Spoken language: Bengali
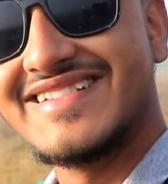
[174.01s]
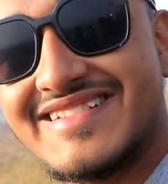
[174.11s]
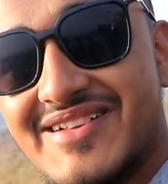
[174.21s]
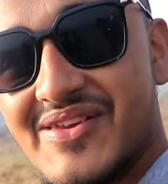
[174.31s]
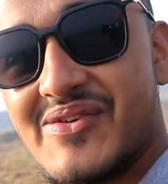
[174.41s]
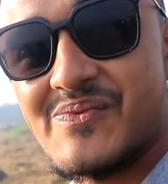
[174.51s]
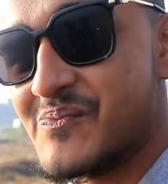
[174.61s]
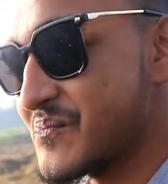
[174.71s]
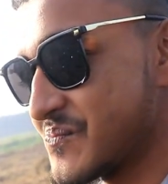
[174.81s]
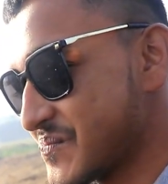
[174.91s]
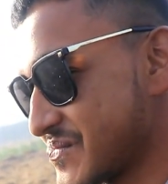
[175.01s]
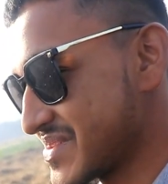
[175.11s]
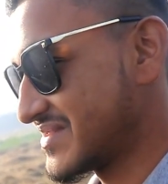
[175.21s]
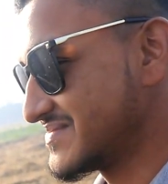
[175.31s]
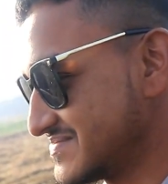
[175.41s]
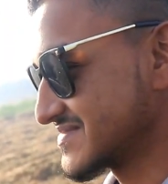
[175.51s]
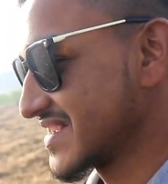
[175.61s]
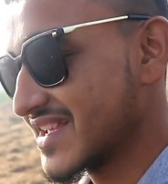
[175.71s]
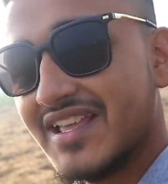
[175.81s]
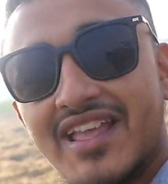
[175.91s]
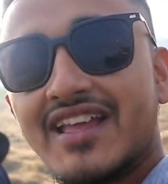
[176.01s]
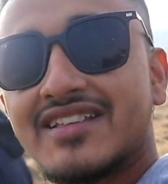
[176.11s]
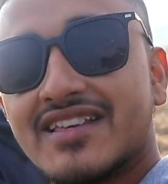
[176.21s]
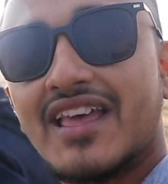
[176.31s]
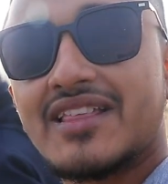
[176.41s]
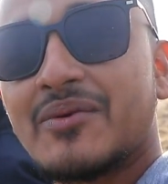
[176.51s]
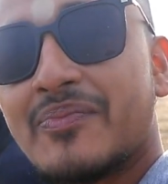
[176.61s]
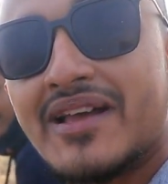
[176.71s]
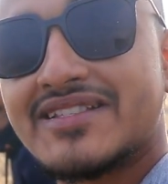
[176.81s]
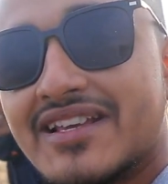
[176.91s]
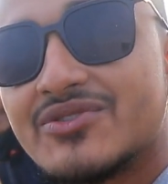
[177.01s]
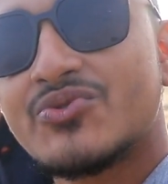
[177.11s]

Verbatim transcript: রামা জমি এই যে দেখতে পাচ্ছেন